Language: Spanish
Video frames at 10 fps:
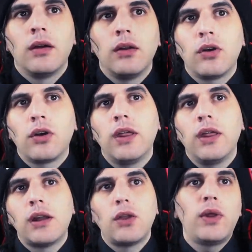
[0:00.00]
Nos
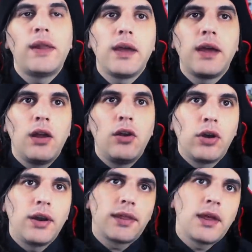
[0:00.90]
queda la duda de qué es lo
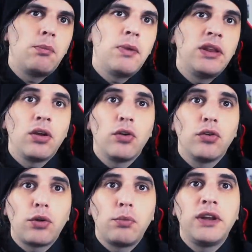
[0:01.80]
que realmente
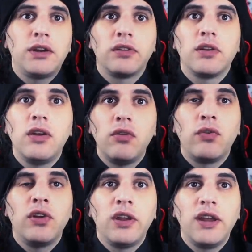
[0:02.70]
encontró mientras
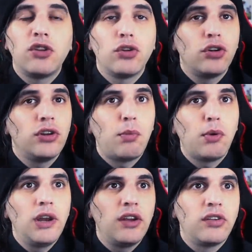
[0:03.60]
infringía todo tipo
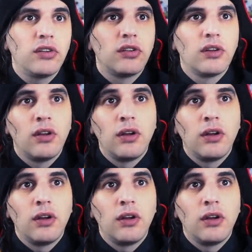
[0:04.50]
de leyes.